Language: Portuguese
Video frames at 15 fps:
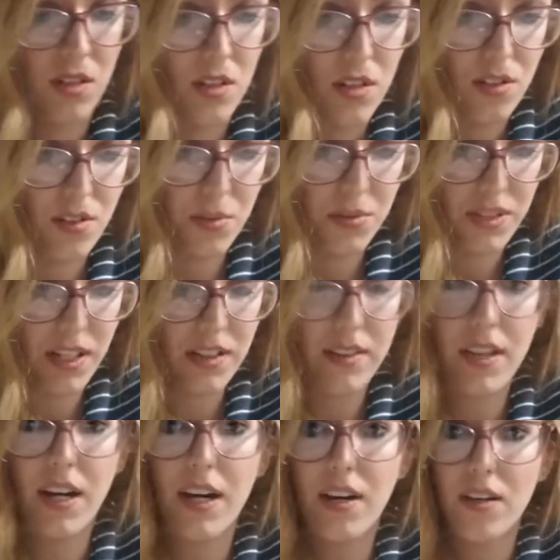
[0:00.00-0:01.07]
Vamos
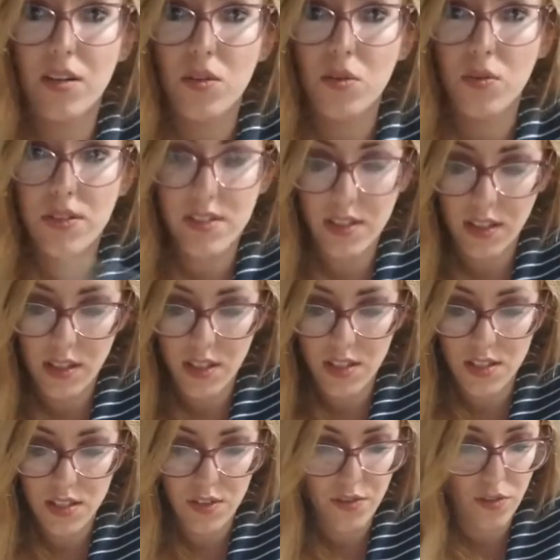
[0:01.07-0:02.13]
tentar isso aqui,
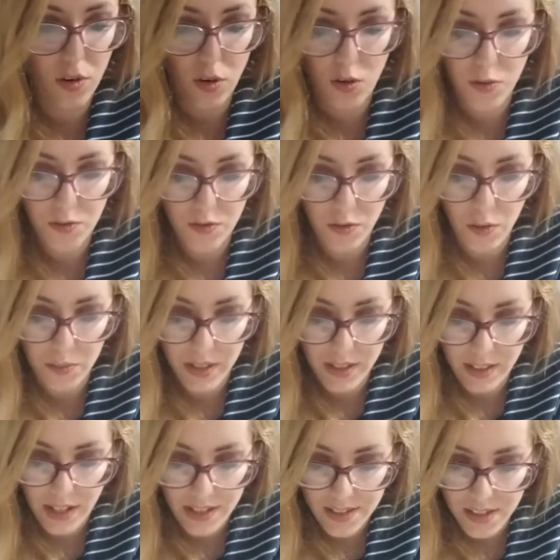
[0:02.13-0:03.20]
se for, vamos
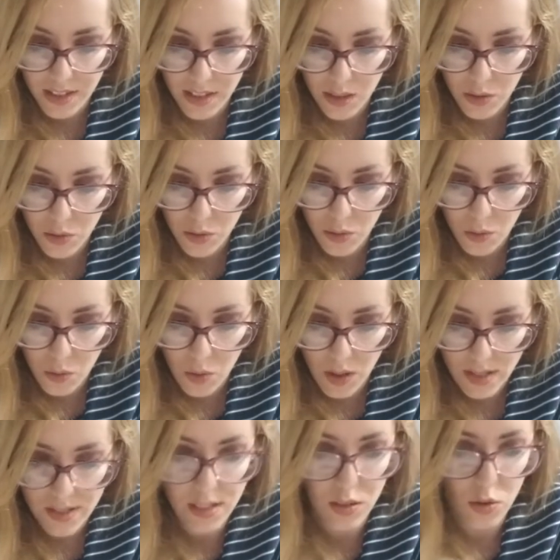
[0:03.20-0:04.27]
tentar isso aqui com, com
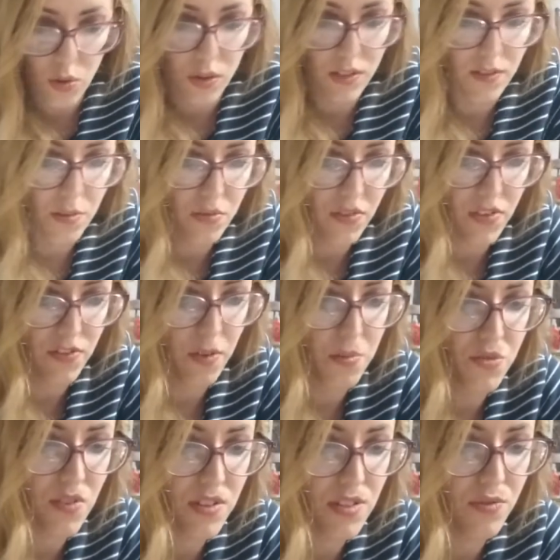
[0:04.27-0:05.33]
acetona, vamos ver, vamos
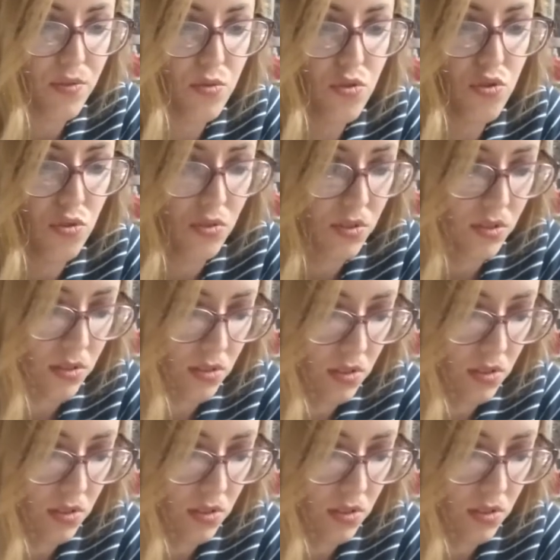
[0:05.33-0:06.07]
ver se funciona.